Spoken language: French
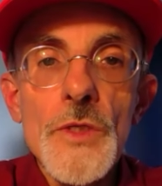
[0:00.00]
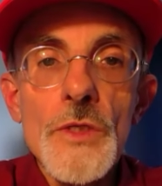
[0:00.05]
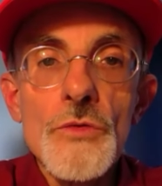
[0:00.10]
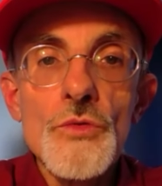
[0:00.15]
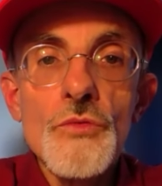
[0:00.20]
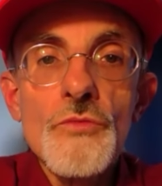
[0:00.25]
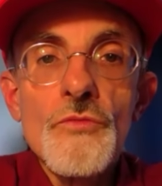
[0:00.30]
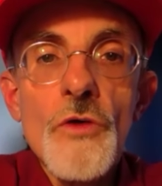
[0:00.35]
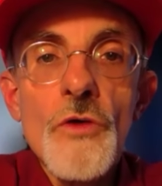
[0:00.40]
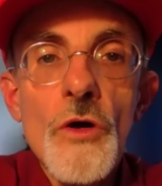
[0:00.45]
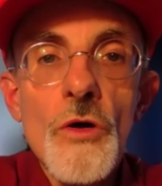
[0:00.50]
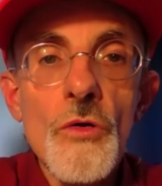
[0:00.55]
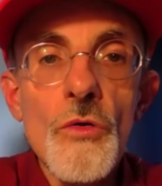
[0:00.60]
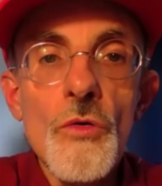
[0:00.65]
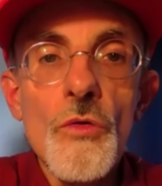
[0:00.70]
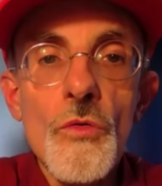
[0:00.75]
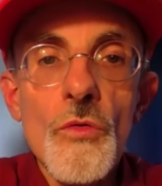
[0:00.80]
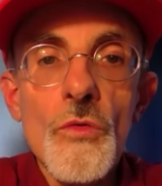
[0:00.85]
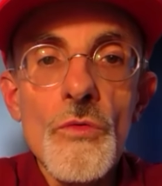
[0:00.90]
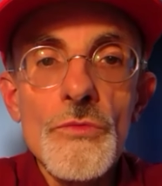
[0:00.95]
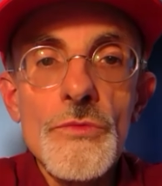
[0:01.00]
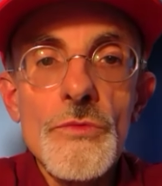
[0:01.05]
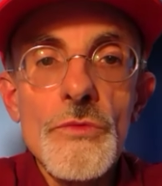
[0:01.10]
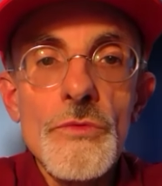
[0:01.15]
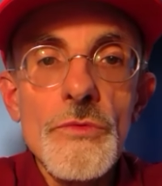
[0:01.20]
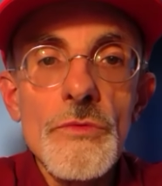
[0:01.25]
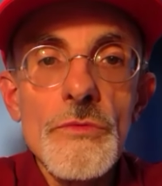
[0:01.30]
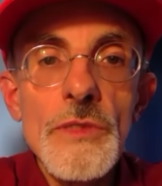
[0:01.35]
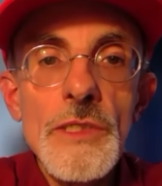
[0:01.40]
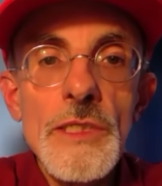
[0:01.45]
souvent
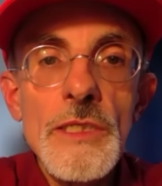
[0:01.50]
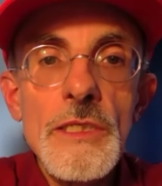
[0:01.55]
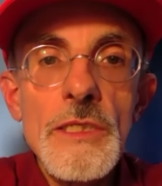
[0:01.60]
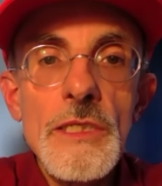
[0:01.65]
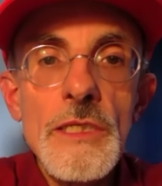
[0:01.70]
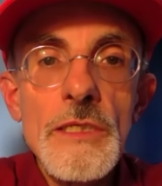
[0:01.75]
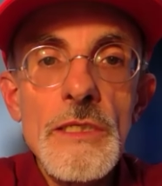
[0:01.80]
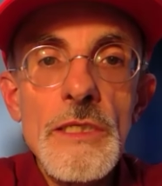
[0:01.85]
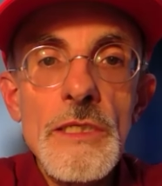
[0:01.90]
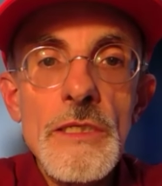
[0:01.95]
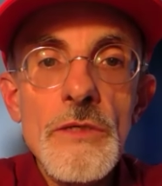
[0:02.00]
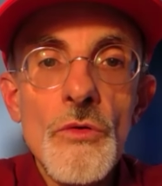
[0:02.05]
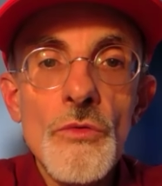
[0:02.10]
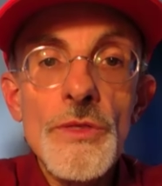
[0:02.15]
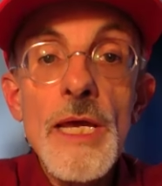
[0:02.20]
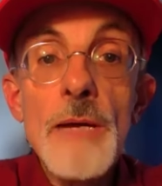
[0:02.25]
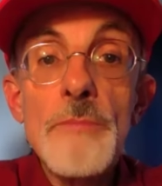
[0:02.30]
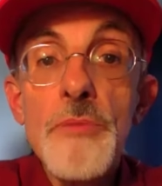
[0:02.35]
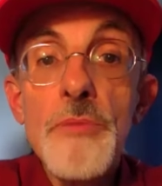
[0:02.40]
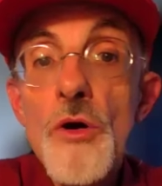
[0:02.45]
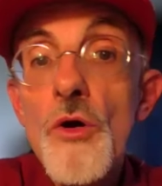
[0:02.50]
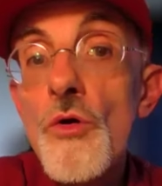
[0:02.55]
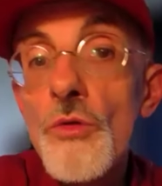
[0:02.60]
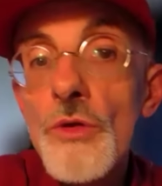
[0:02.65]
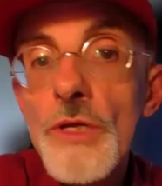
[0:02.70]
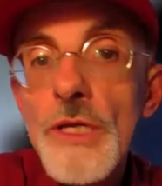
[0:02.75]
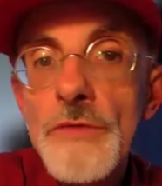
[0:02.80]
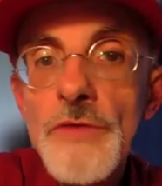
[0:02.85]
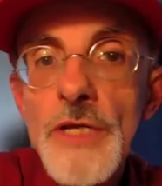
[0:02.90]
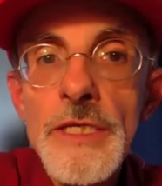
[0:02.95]
on, apprend aux
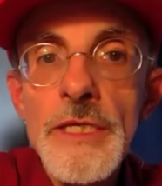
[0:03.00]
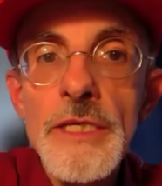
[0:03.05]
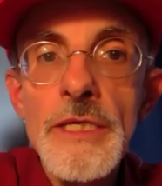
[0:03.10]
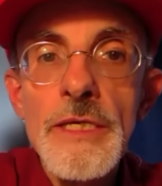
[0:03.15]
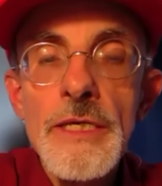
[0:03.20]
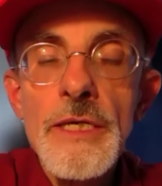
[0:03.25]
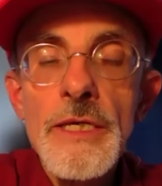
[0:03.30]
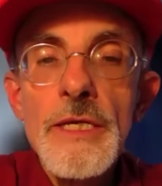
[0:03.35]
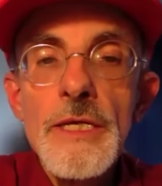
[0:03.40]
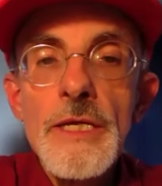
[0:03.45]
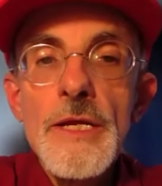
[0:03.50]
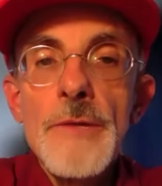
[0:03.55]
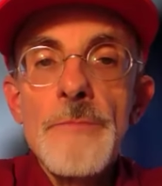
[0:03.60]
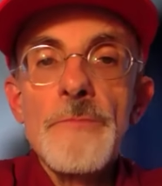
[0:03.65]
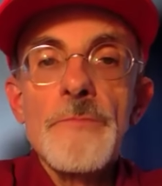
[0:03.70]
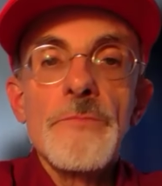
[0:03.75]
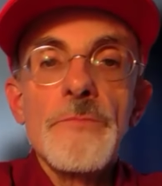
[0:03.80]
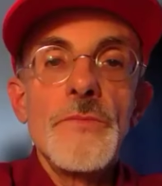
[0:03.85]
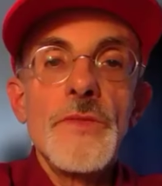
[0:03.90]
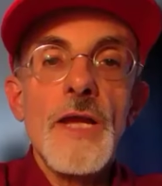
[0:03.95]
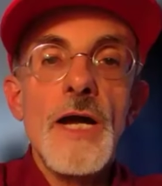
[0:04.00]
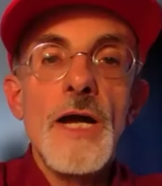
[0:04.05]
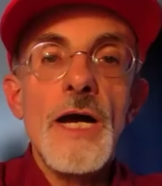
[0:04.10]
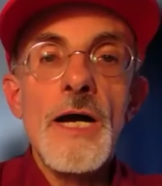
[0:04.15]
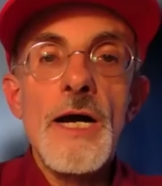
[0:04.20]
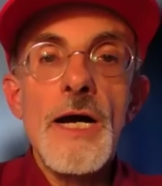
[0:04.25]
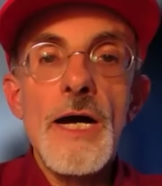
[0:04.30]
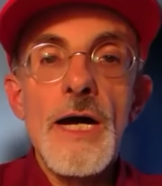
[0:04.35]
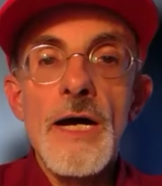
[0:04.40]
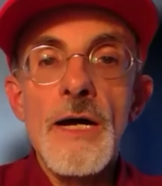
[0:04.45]
cavaliers
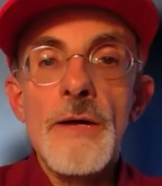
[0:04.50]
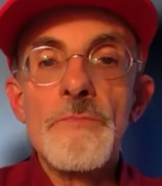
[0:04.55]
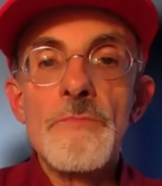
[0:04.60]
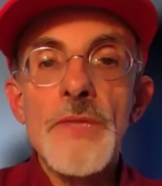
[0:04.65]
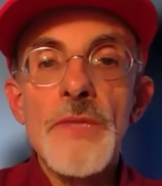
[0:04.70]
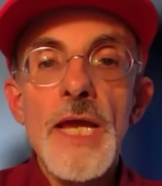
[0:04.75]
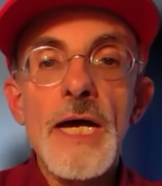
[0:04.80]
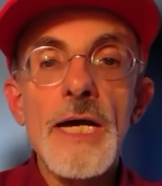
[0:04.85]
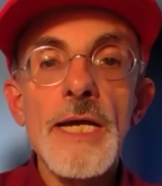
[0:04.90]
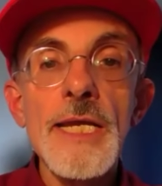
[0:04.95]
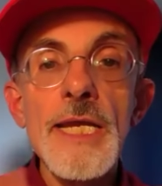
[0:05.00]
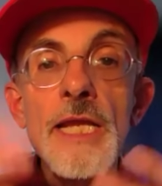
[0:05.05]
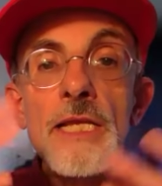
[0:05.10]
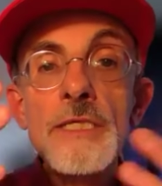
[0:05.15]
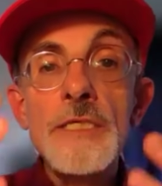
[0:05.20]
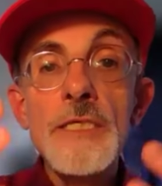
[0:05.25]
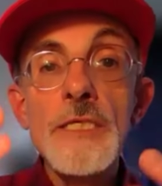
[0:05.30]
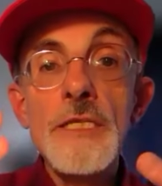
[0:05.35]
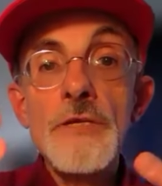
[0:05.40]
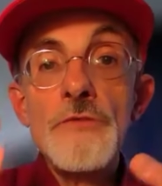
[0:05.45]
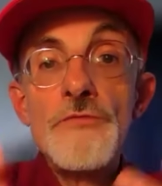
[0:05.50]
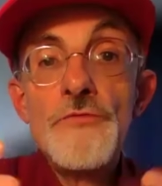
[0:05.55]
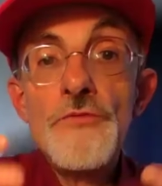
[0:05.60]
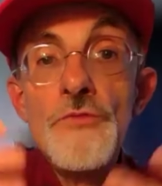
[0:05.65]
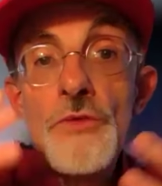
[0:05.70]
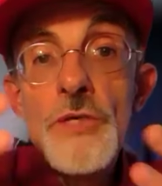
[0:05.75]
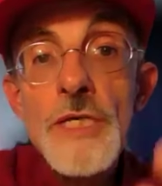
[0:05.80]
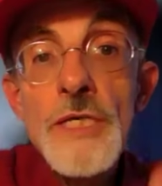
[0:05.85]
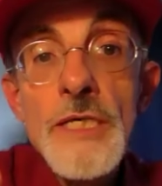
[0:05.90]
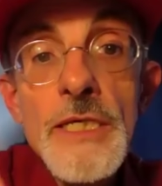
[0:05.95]
à, réaliser des
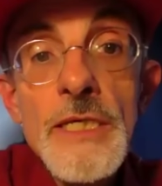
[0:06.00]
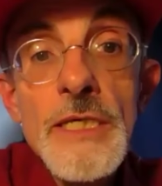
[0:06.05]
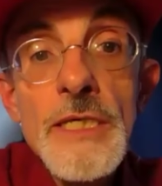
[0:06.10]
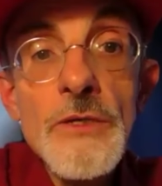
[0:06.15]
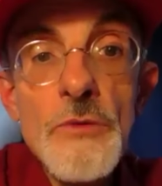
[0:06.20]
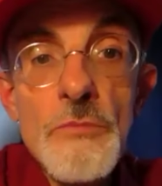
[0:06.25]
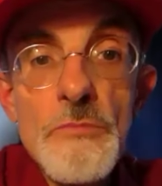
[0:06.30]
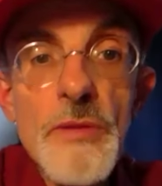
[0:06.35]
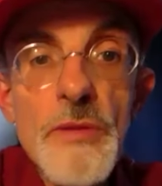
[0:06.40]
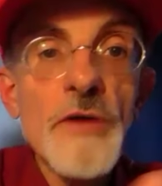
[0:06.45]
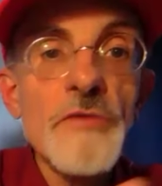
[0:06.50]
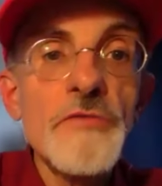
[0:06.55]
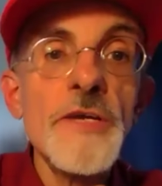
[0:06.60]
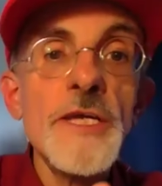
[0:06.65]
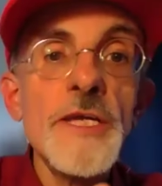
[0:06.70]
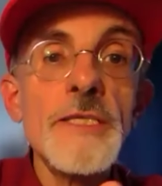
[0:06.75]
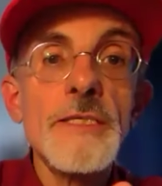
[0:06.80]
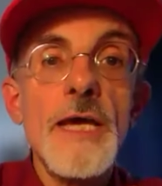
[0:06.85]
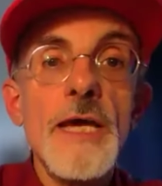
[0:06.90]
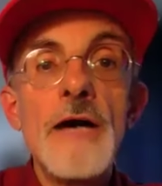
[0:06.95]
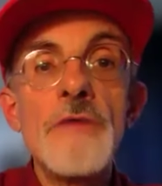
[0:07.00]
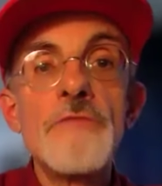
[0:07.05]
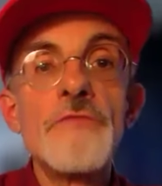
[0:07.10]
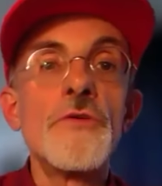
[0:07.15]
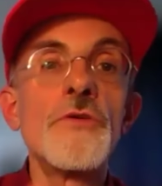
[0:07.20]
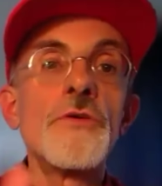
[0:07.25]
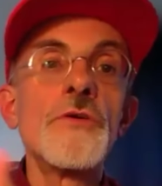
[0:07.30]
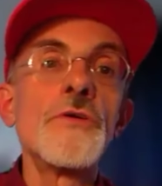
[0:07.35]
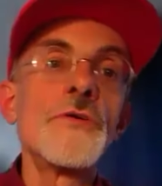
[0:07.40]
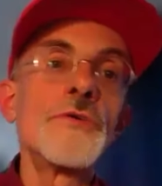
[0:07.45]
foulées parfaites
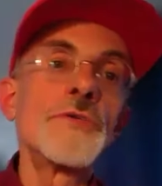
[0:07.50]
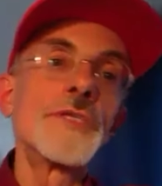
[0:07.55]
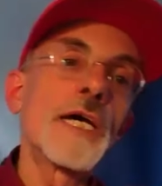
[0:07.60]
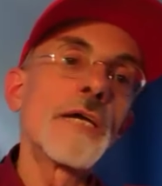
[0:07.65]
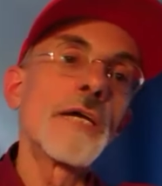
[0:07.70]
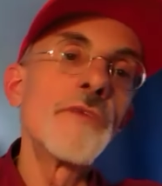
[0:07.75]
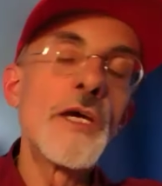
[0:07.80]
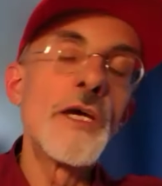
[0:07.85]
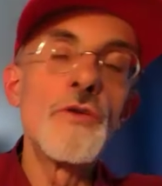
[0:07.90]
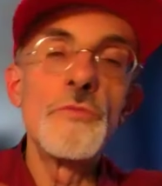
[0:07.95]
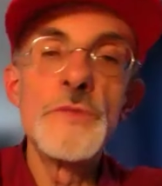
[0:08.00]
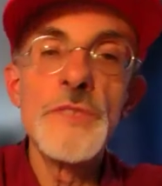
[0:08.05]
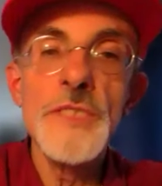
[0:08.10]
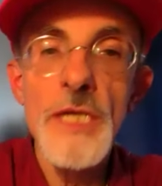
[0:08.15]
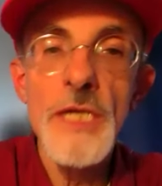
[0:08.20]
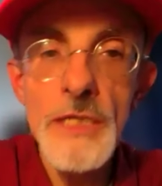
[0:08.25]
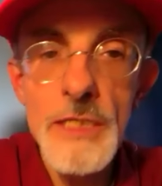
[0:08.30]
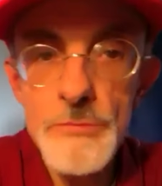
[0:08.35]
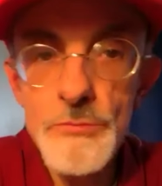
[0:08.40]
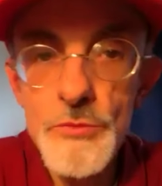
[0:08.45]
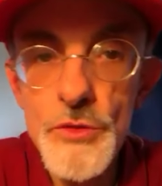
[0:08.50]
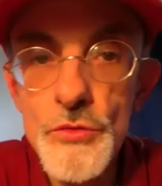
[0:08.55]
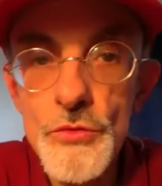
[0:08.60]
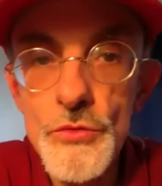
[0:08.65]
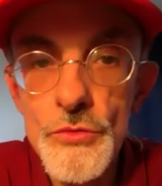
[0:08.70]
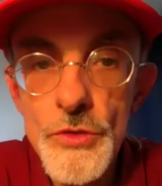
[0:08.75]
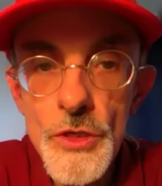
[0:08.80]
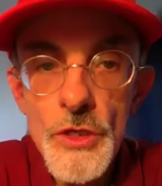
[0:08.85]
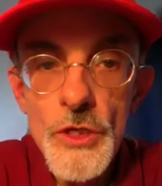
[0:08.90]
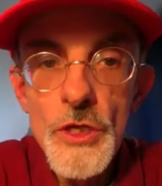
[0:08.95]
avant d'arriver à l'obstacle et puis
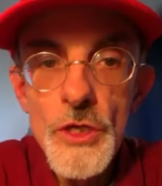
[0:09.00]
de,